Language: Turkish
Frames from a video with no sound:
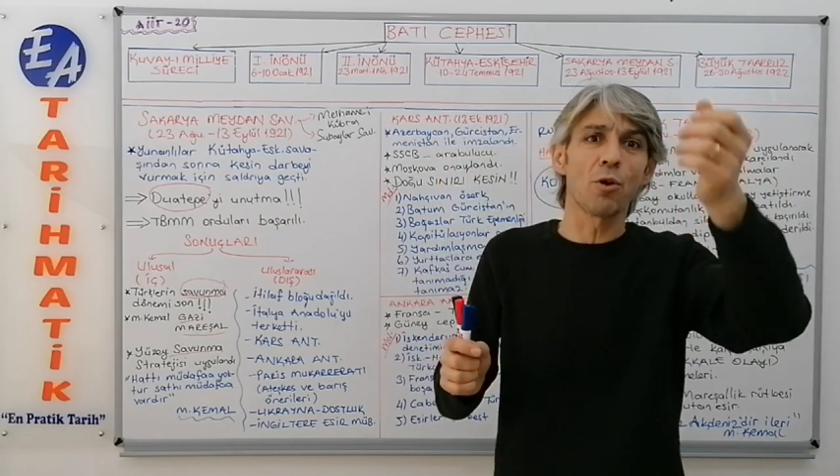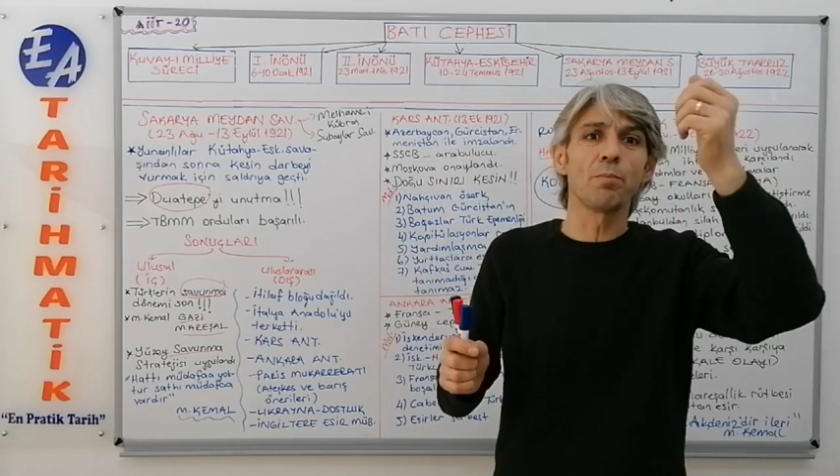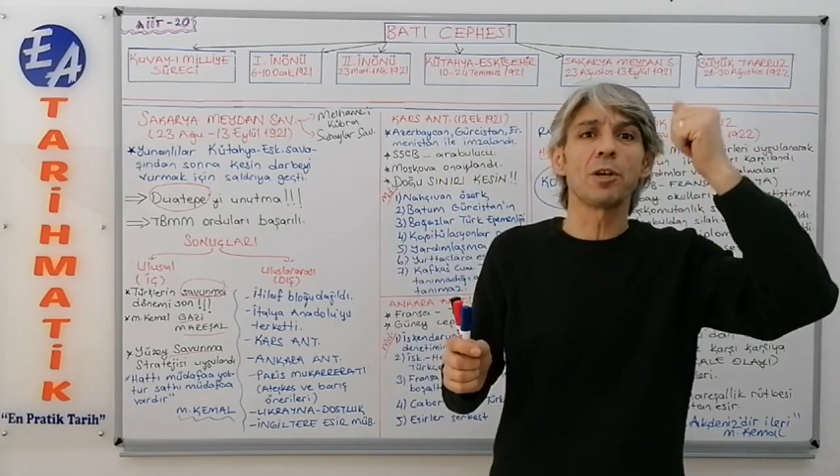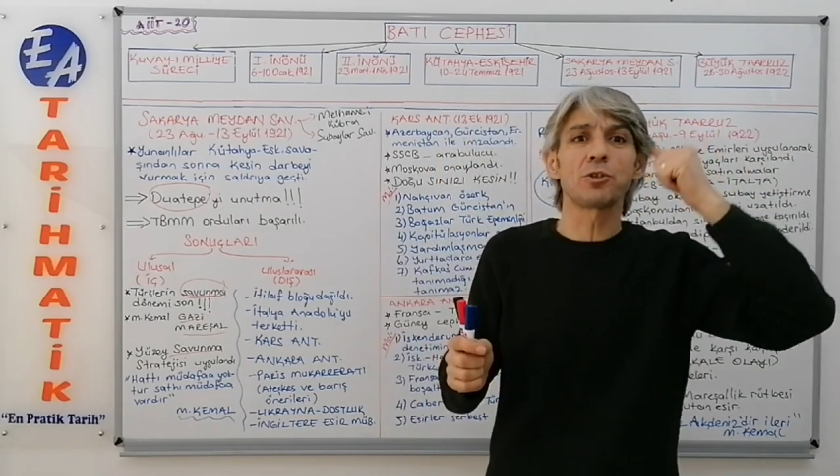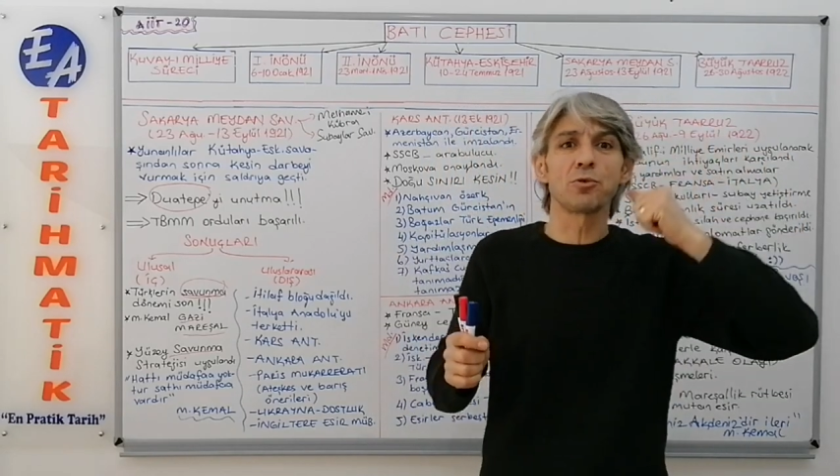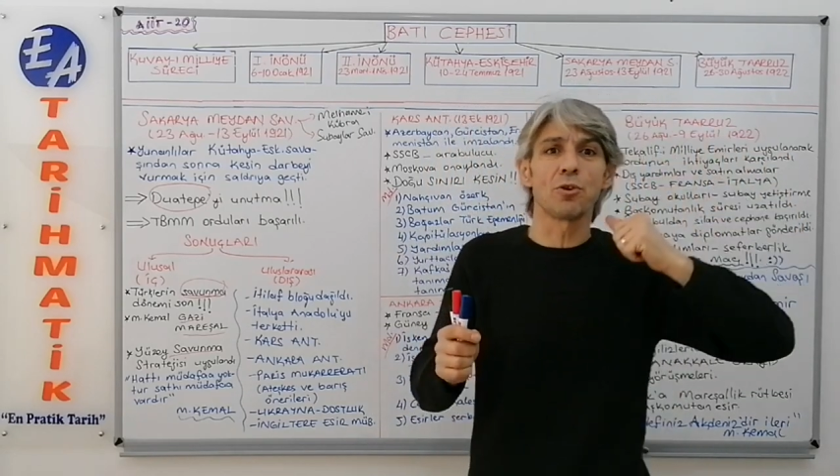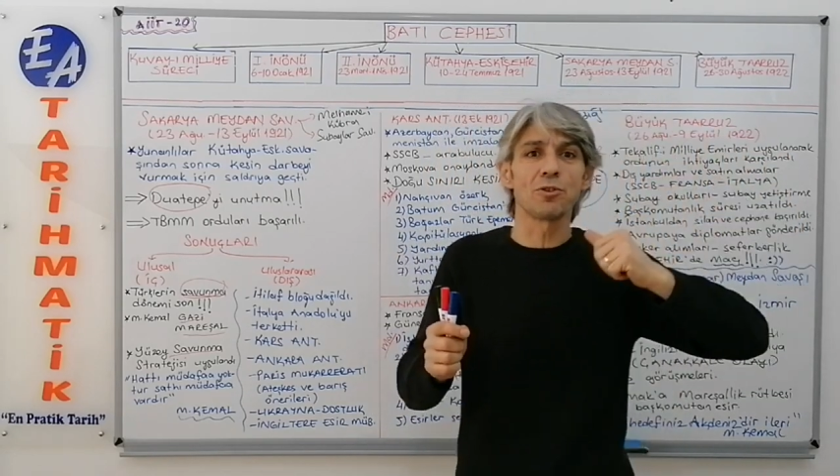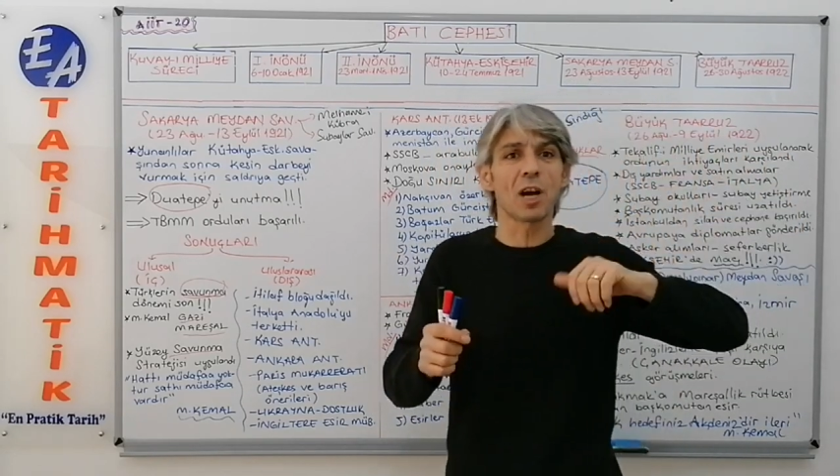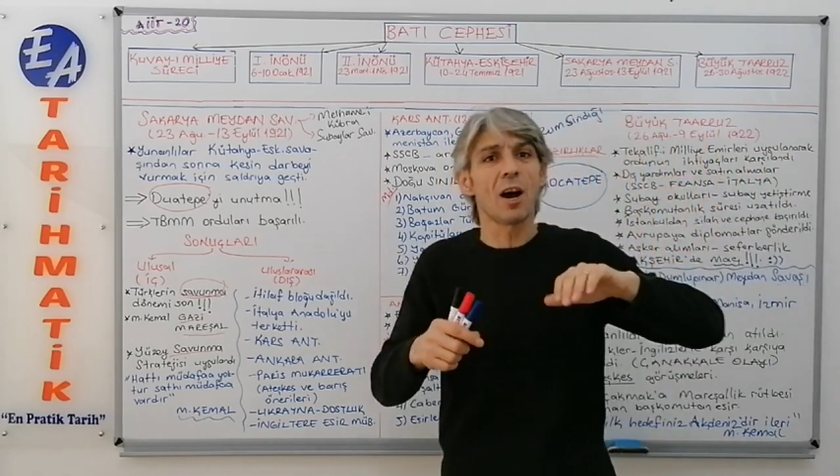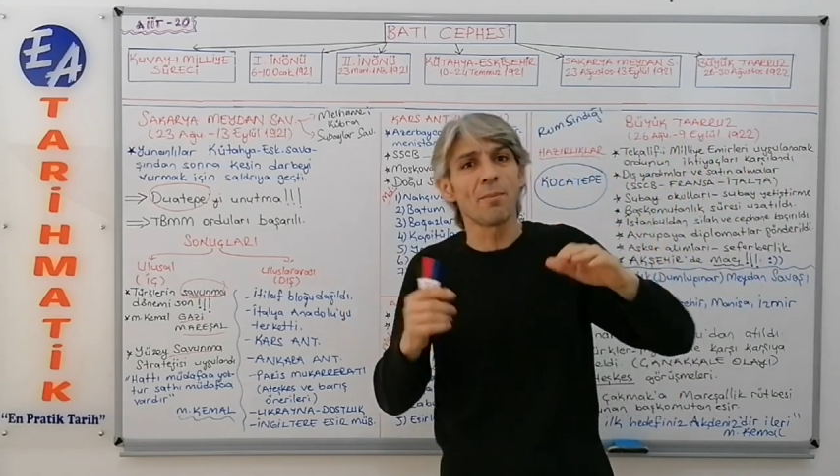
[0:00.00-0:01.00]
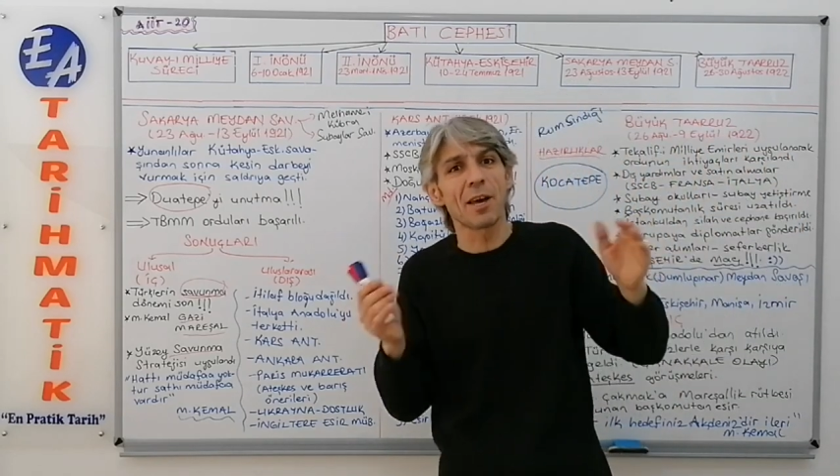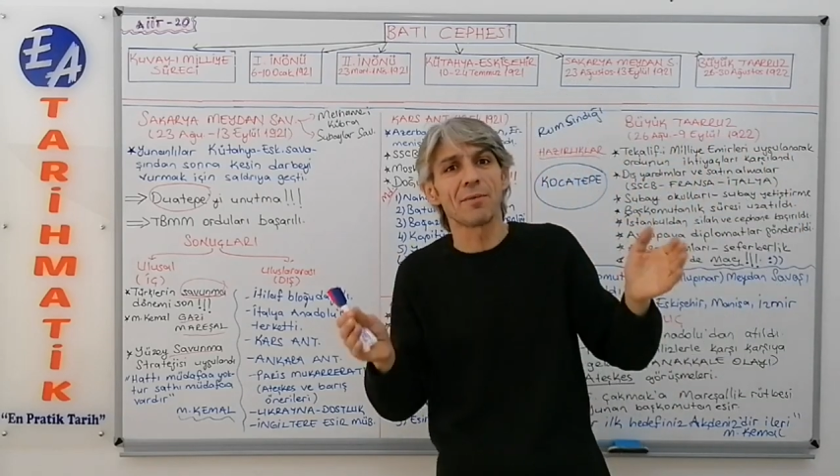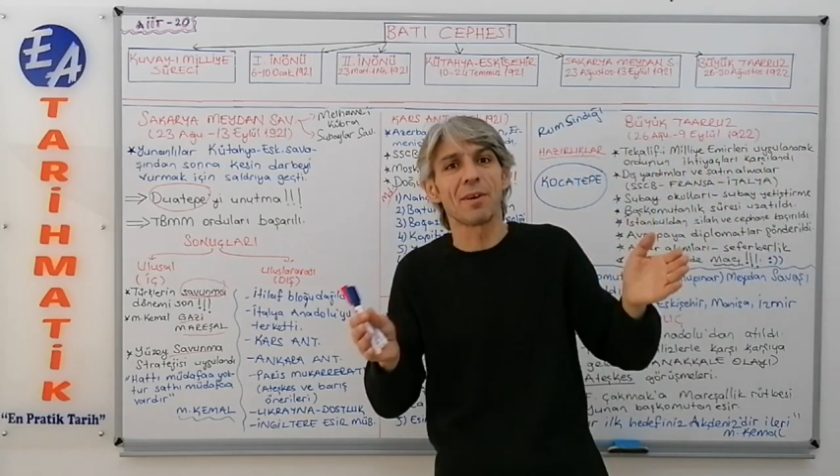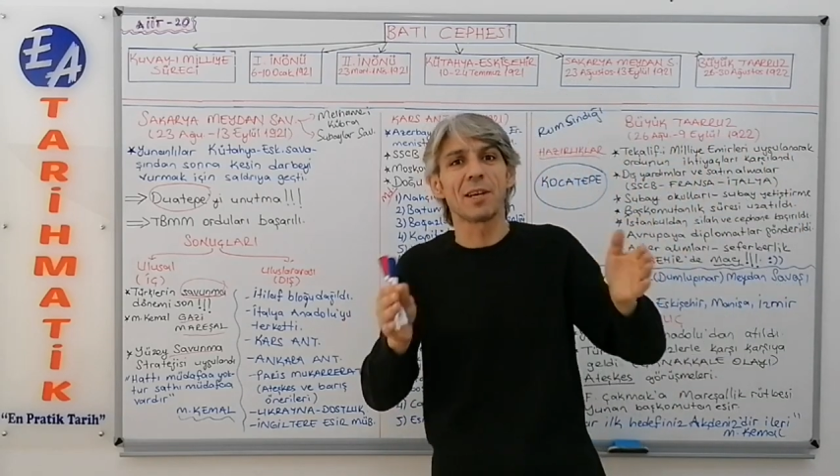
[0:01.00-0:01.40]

15 gün önce haber